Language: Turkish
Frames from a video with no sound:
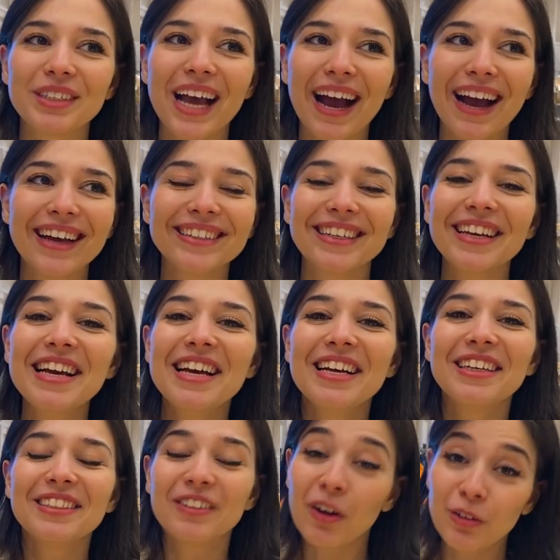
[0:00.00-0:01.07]
Yani
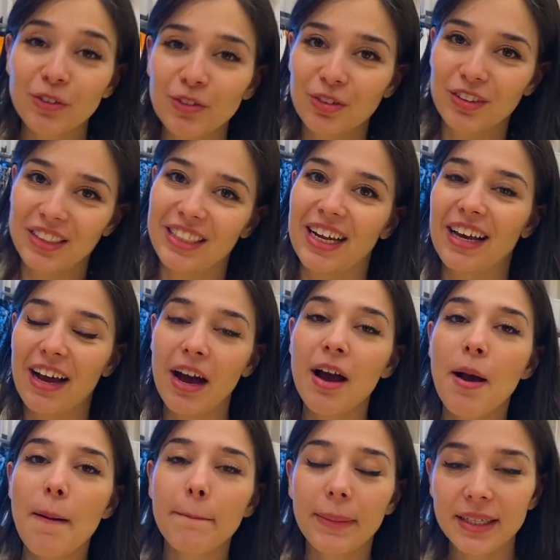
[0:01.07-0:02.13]
400 liraya
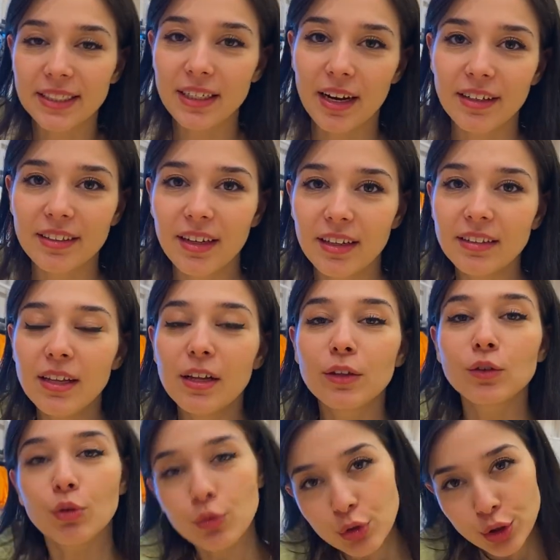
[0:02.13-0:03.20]
pazardan
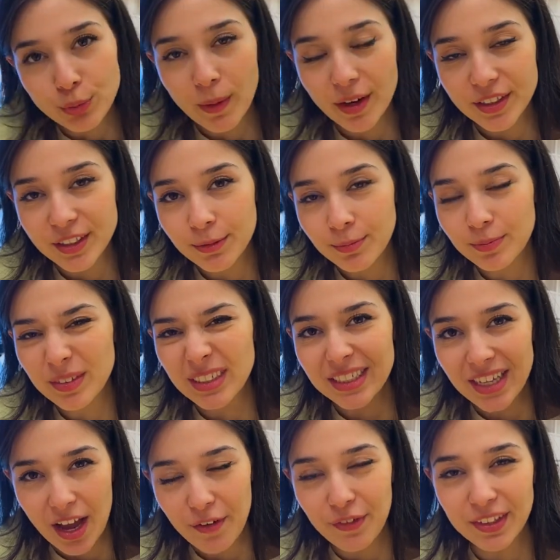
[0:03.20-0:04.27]
9 parça
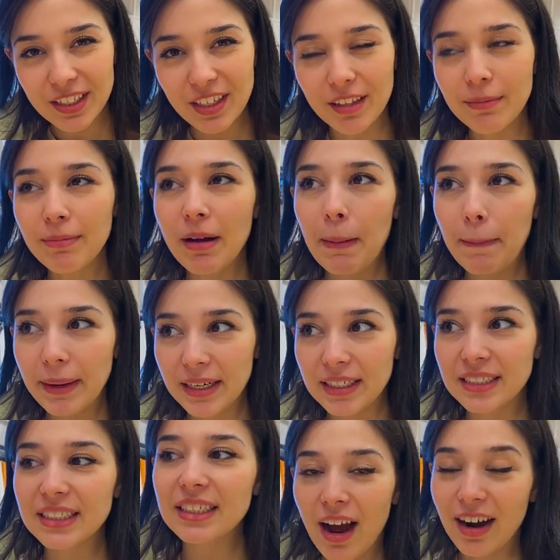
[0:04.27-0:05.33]
kıyafet alıp
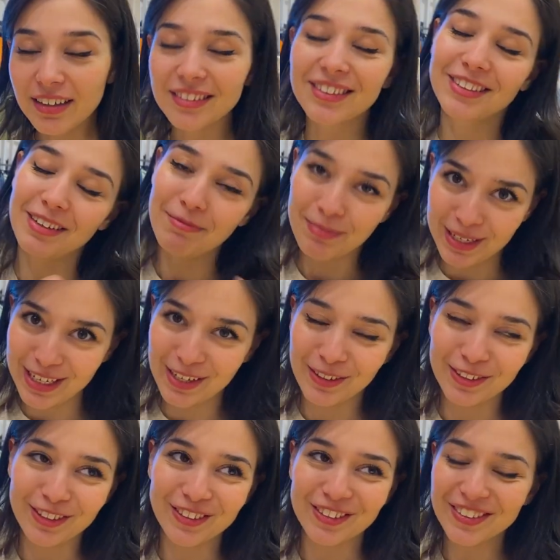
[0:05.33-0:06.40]
paranızı
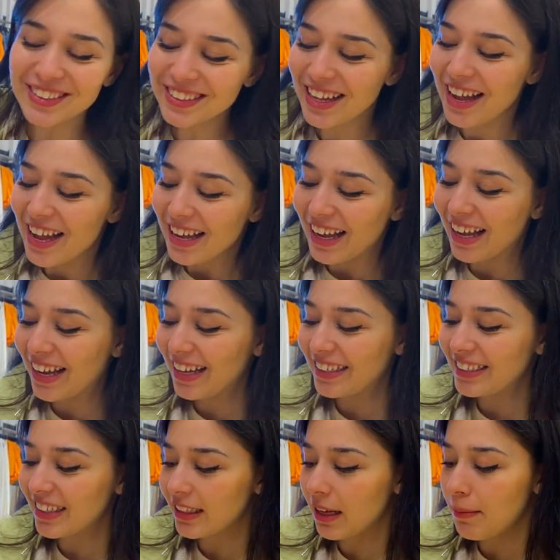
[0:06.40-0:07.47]
artırabiliyorsunuz Ee,
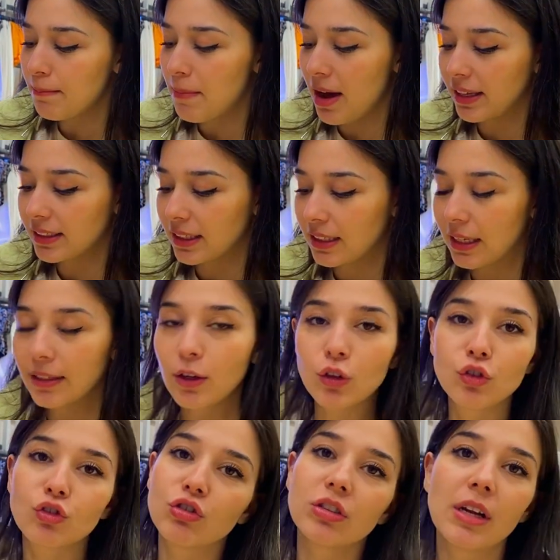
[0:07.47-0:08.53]
ya da mağazadan
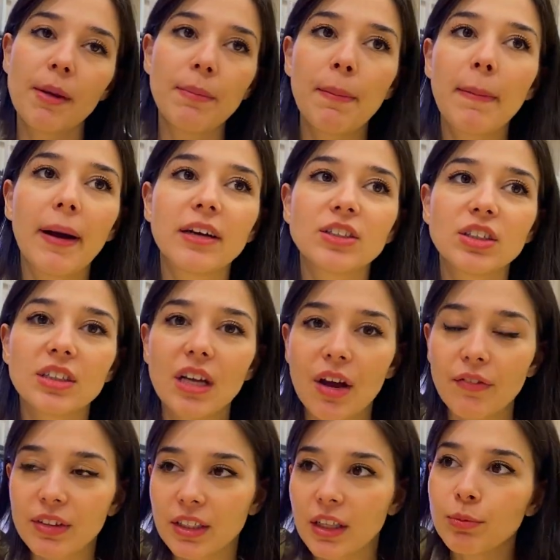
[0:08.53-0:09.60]
400 liraya bir parça
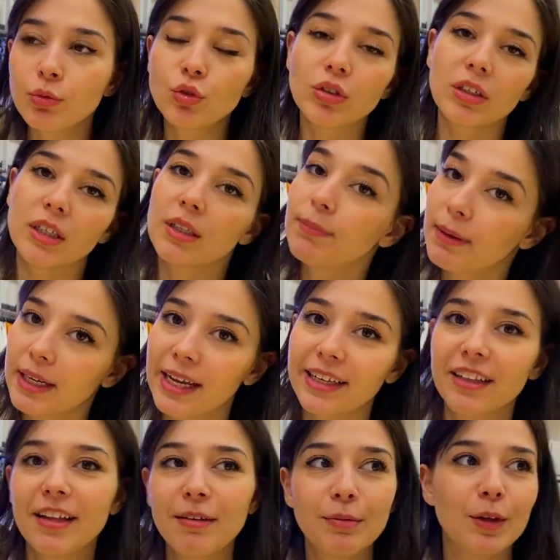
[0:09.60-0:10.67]
kıyafet alıp üzerine de para
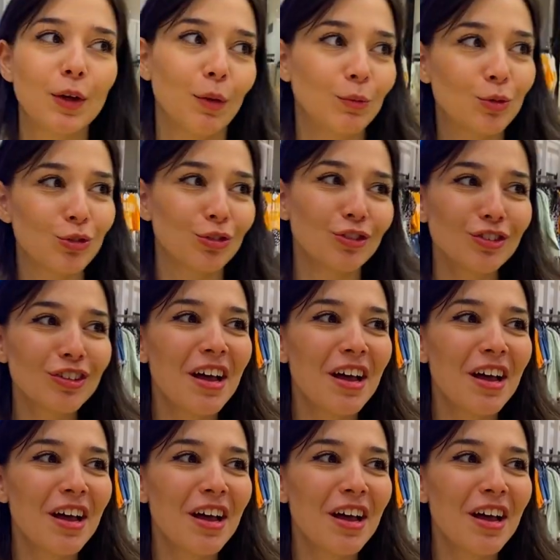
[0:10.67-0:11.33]
ekleyebiliyormuşsunuz.